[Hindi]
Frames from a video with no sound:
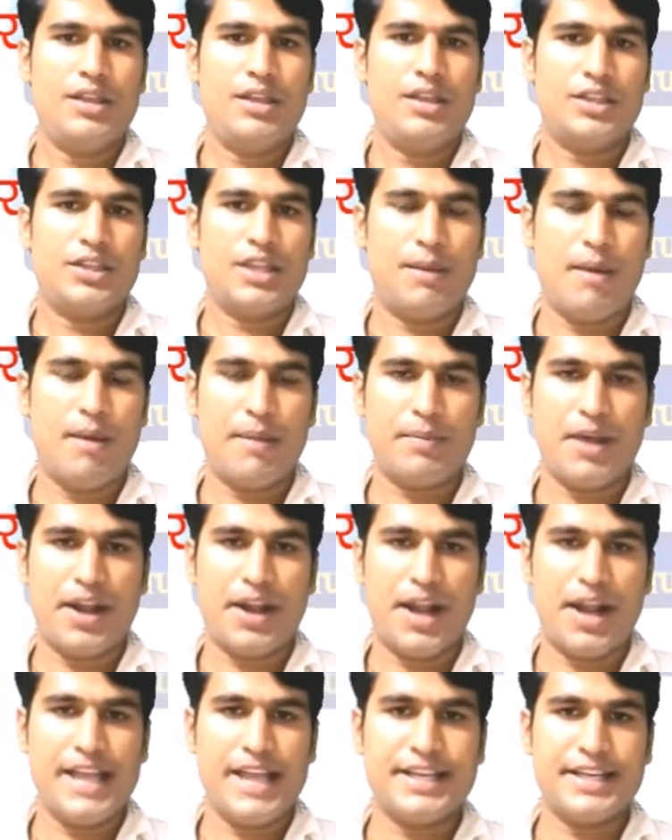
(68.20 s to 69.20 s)
तब आपका
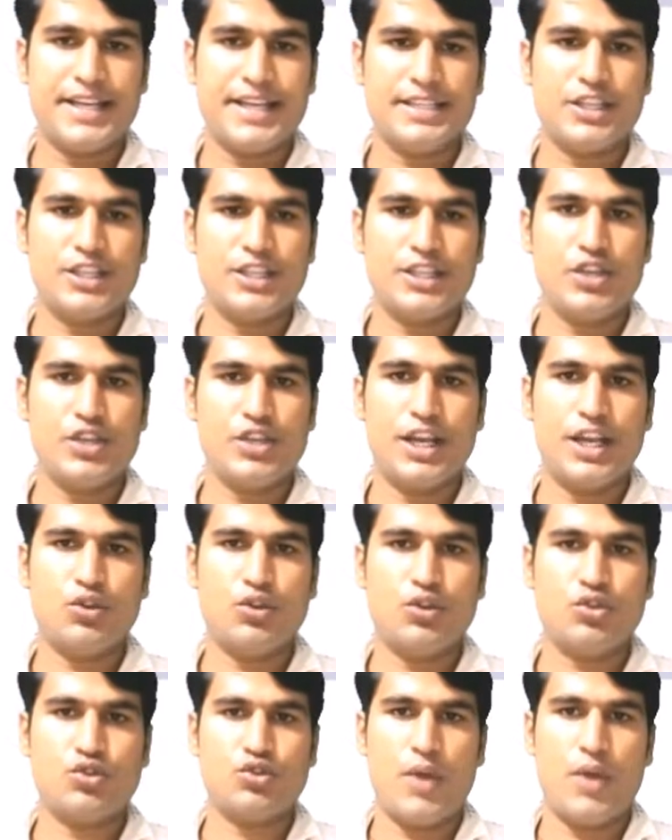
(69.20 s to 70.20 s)
राइट आंसर हो जाएगा
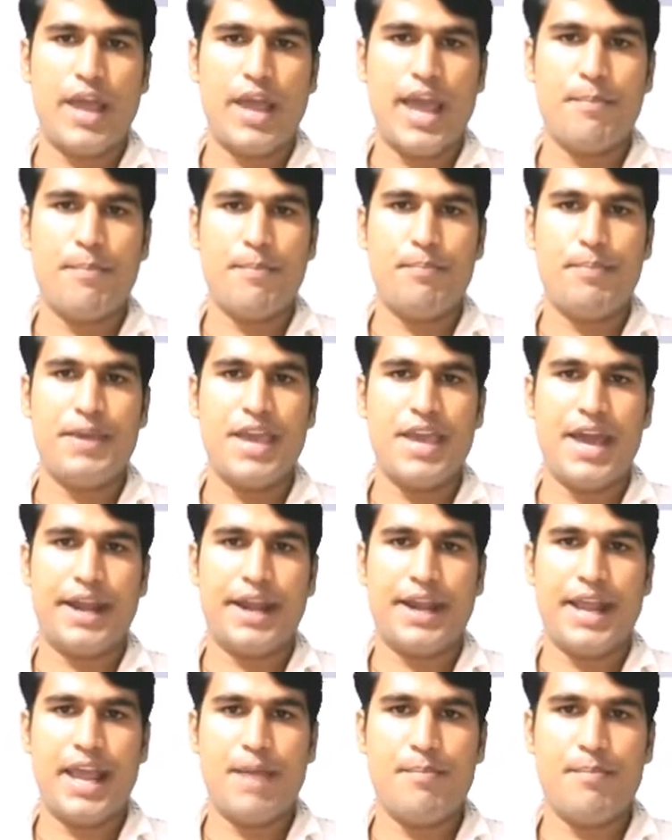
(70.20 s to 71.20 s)
दोस्तों एम्पियर
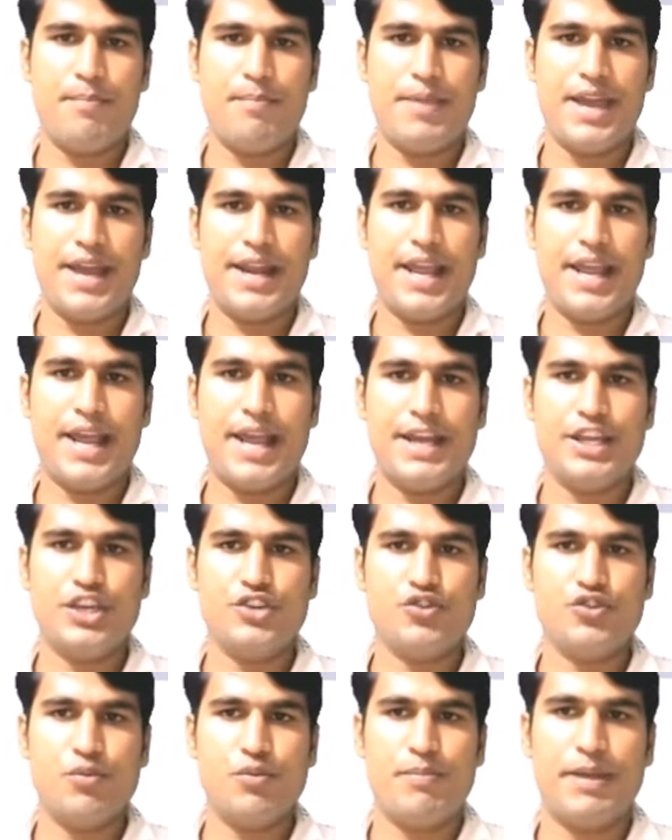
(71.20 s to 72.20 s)
एम्पियर यानी कि
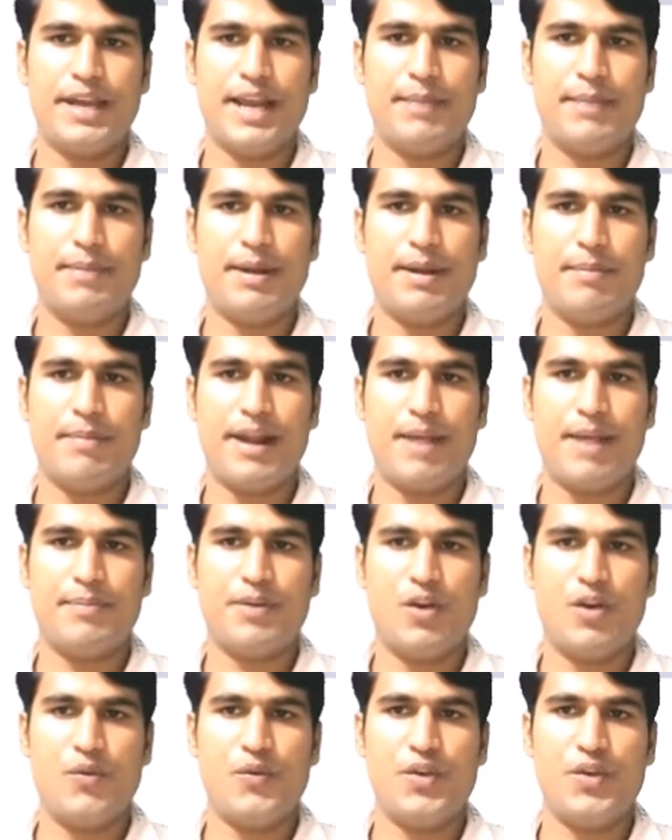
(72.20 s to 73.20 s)
जो विकल्प नंबर
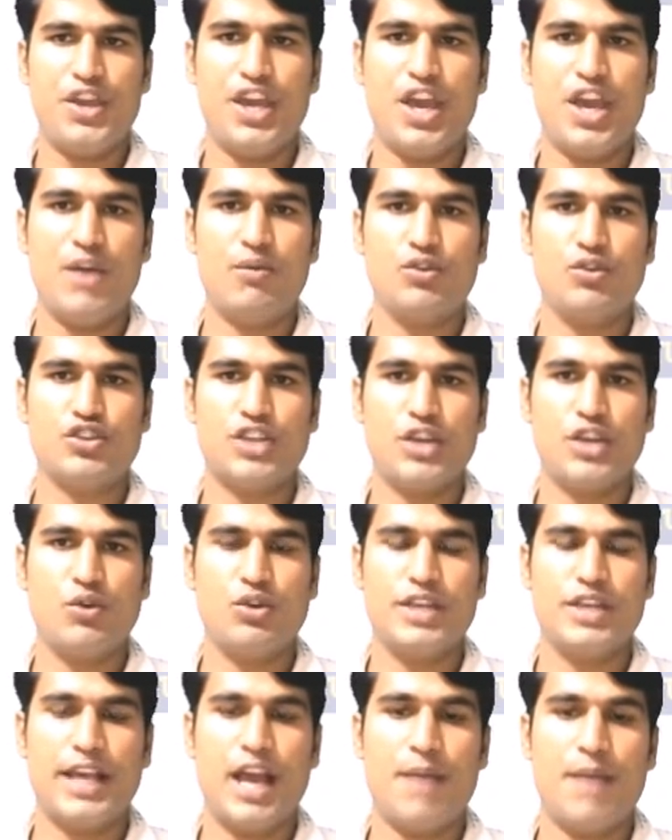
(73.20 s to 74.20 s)
आपका वी है वो सही हो
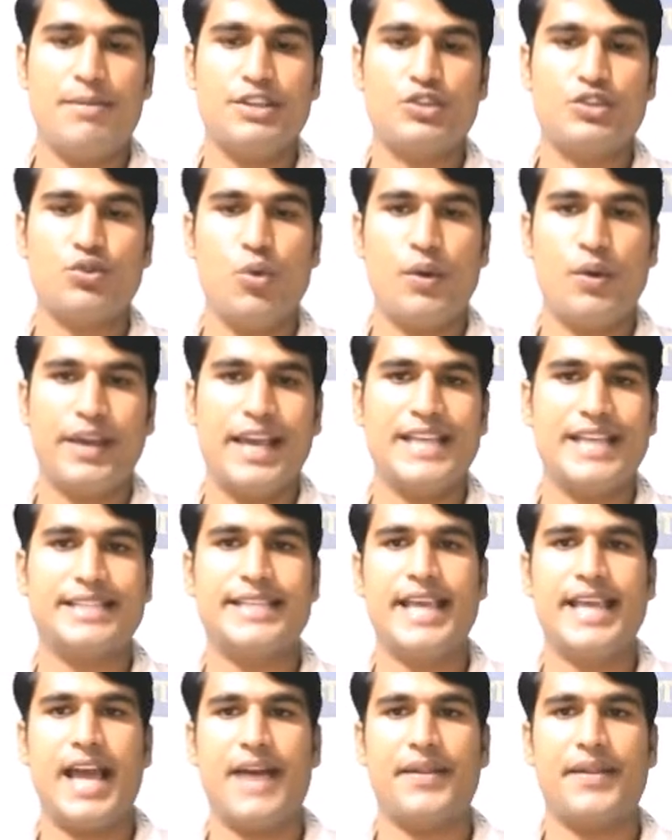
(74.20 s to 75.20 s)
जाएगा अब इसको
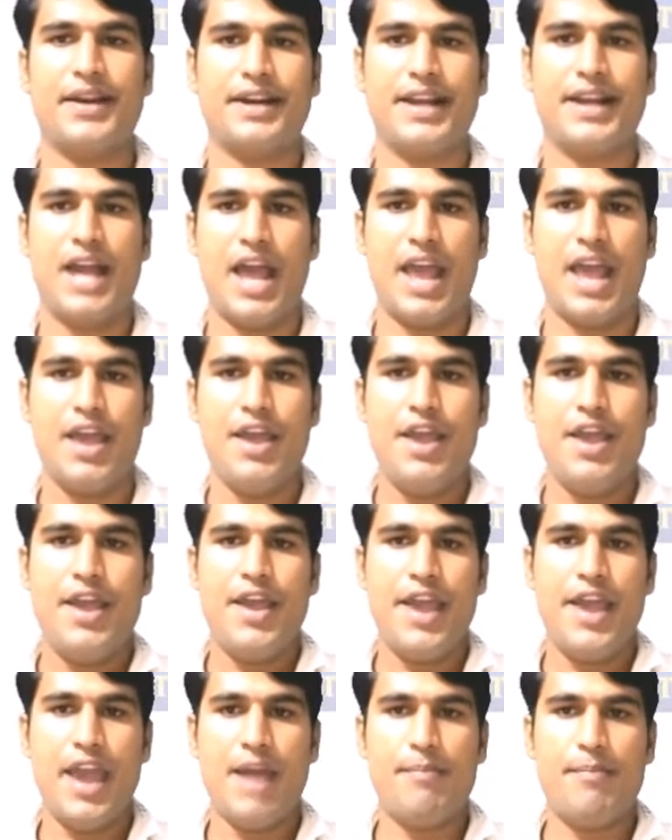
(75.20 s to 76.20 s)
कैसे याद रखना है
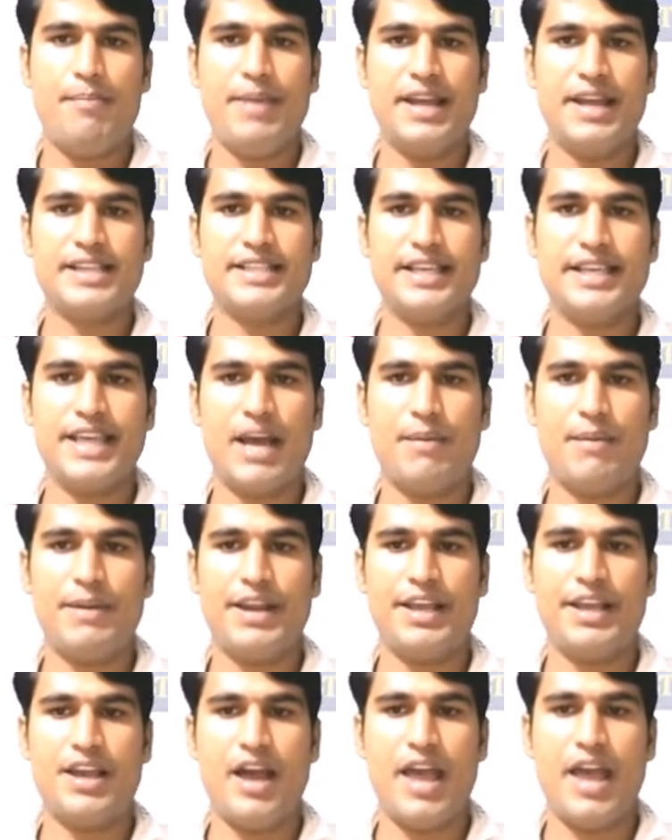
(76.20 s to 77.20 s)
एम्पियर से क्या
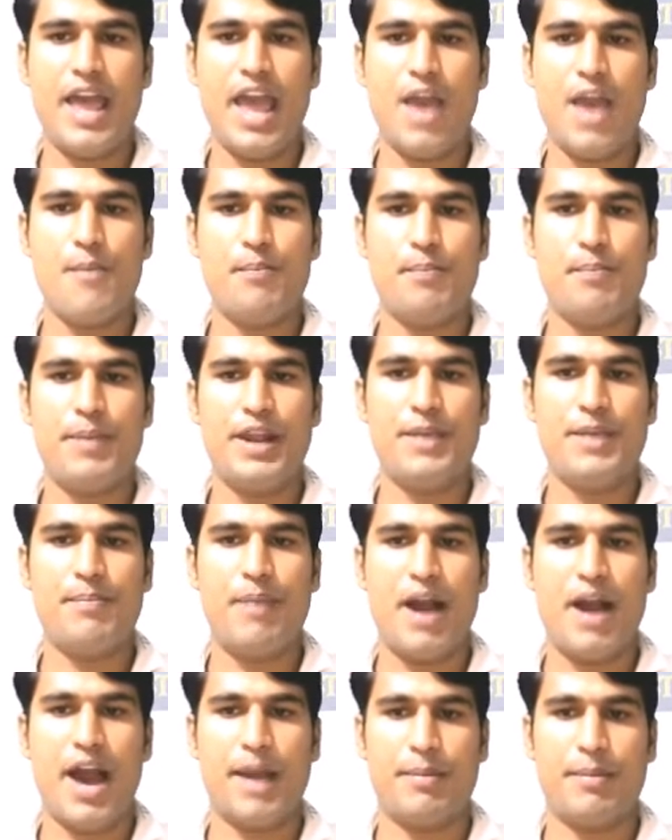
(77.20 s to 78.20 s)
बनेगा
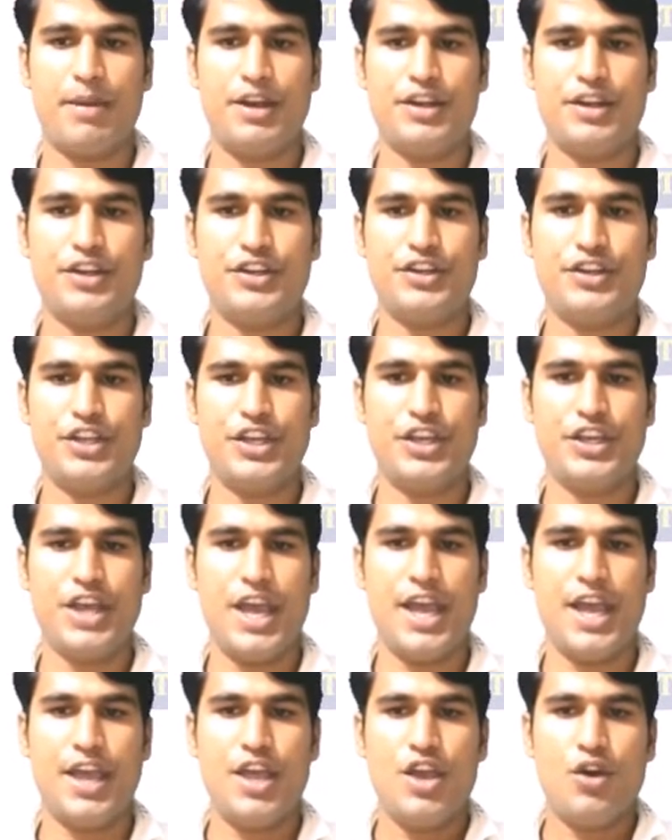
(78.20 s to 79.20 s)
एम्पलीफार्म ठीक है
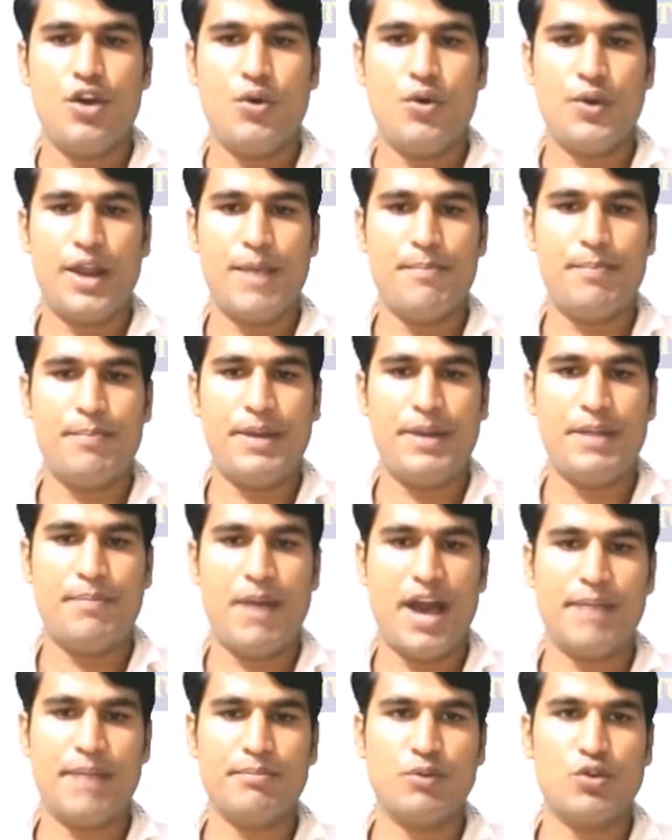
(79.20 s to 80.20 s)
और
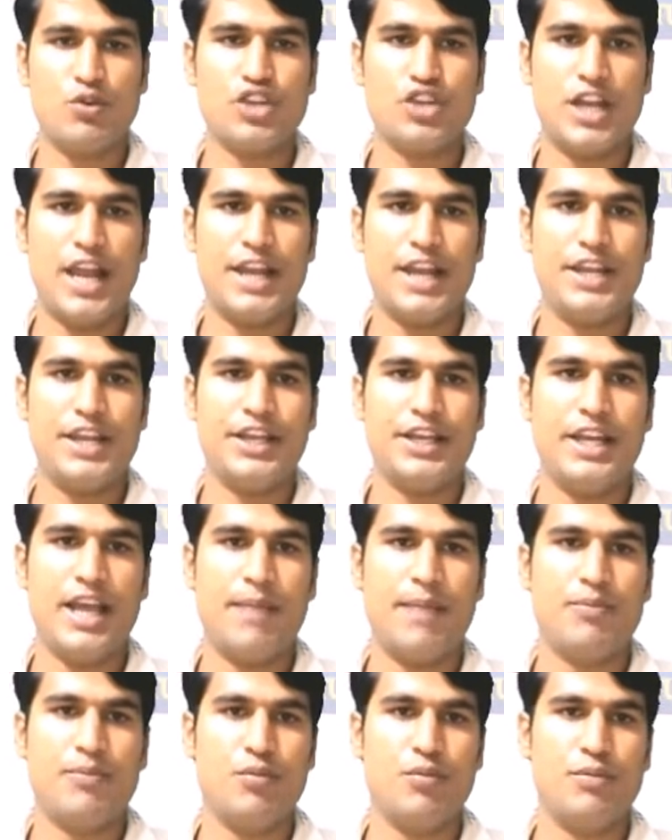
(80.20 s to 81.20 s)
एम्पलीफार्म को चलाने के लिए
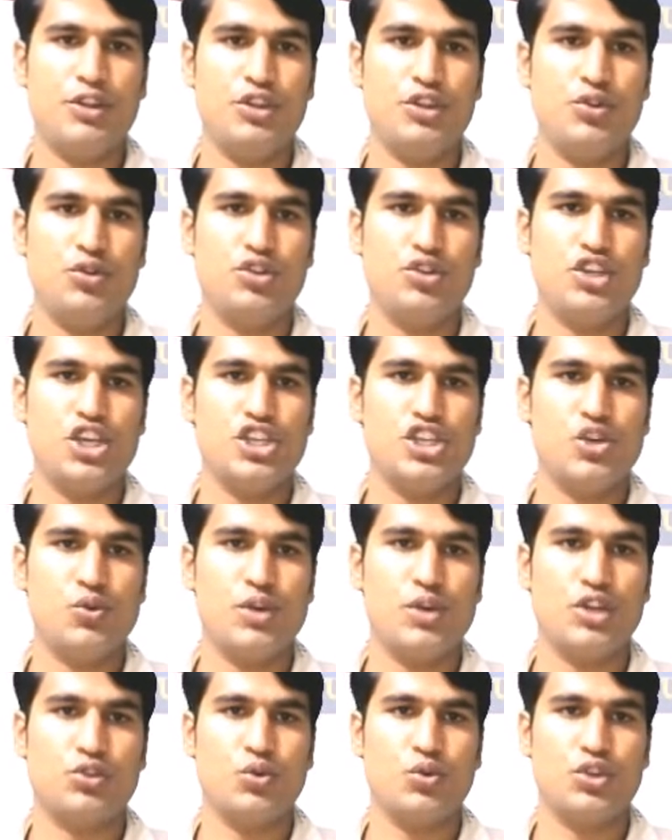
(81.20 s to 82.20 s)
आपको विद्युत की
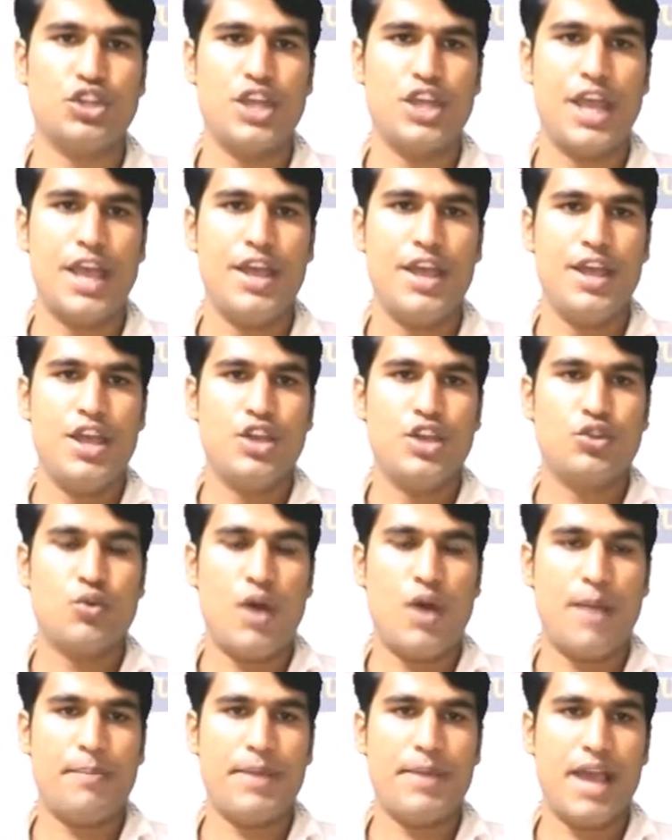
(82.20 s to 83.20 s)
जरूरत होती है तो
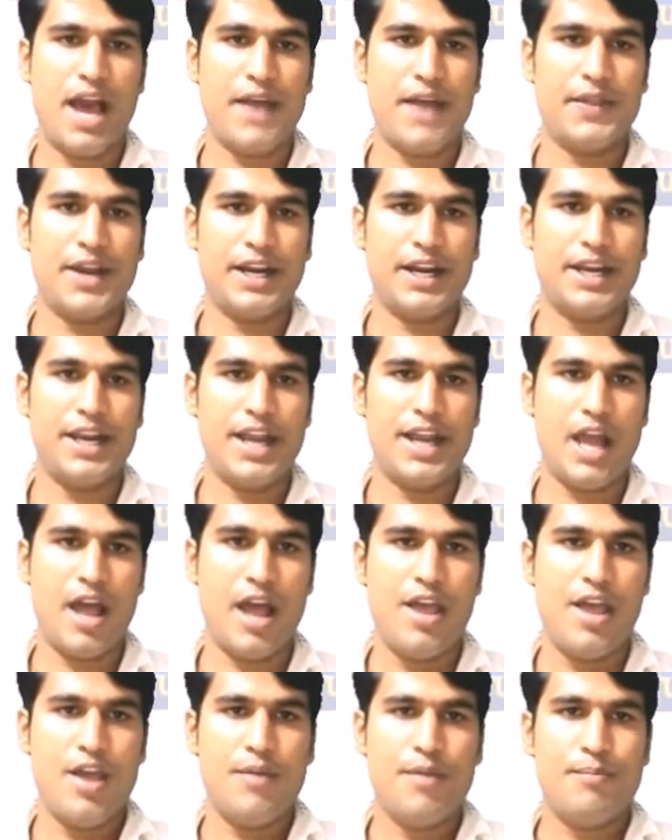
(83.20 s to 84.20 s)
आप याद रख लेना
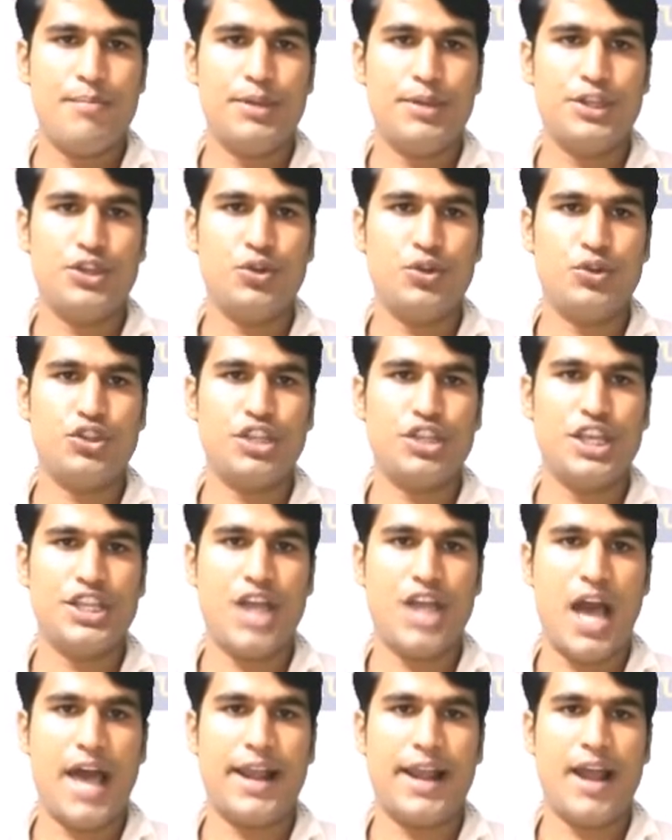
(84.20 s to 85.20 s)
विद्युत की
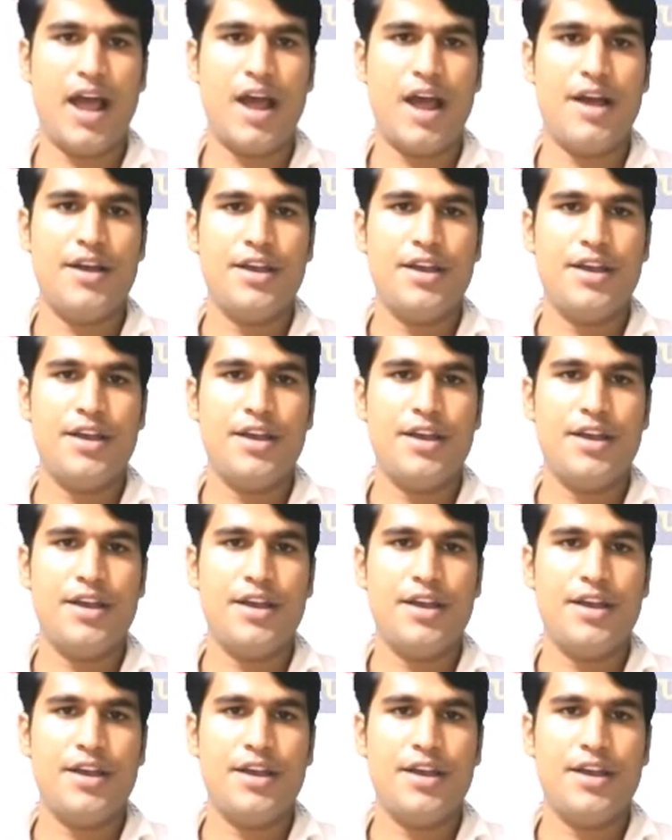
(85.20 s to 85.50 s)
धारा